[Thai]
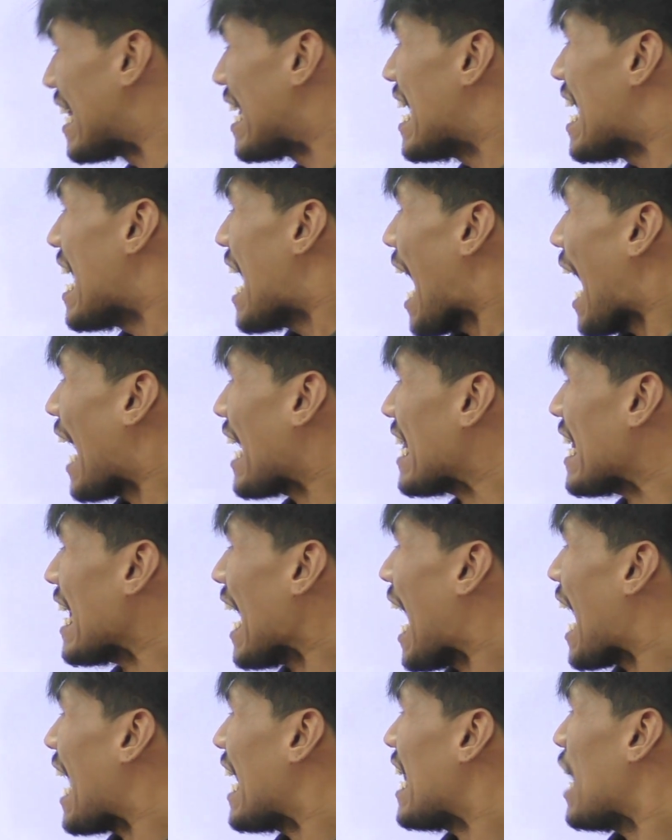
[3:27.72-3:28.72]
นอันนี้
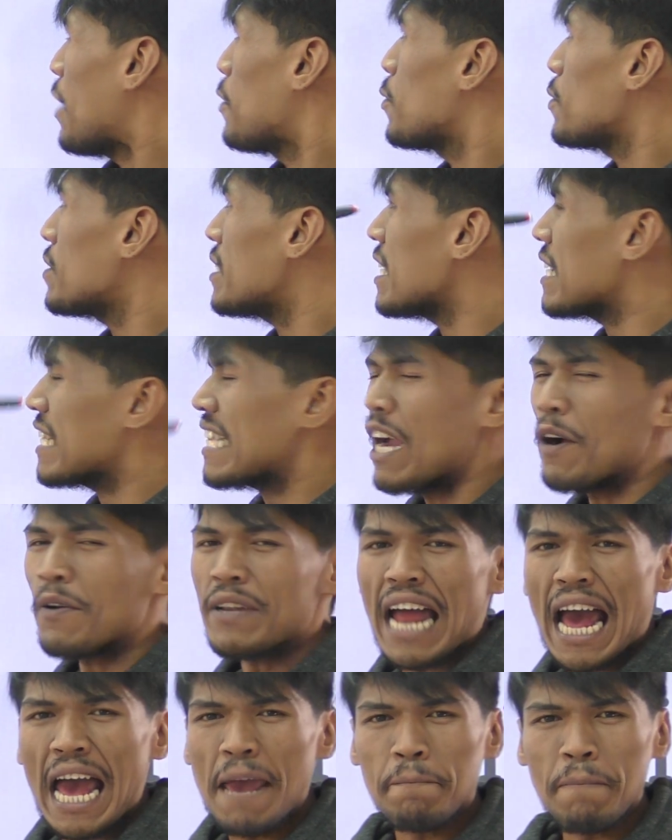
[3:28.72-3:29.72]
อ่านแล้วรู้สึกเดียว
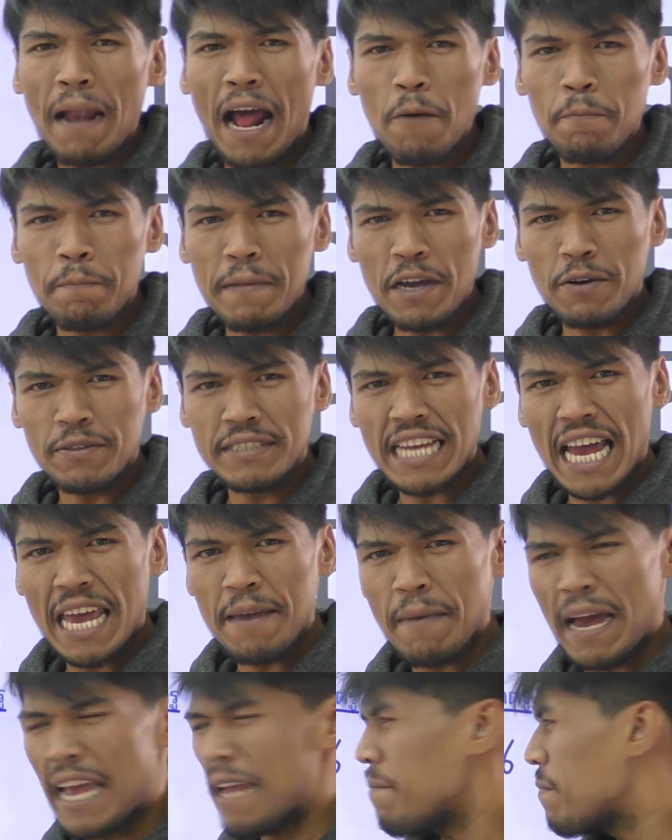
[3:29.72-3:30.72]
ดายเปล่าเปลี่ยวใจ
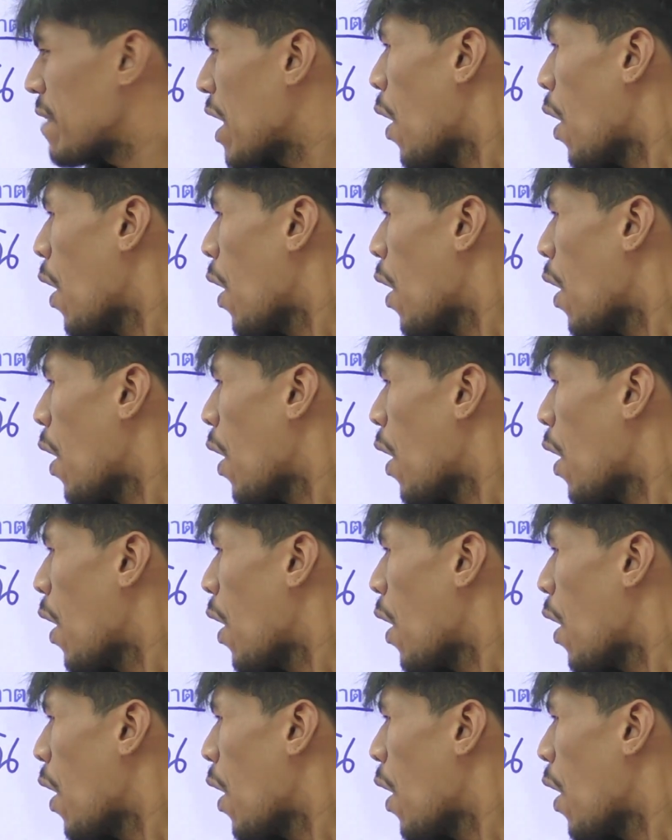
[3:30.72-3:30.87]
ไหม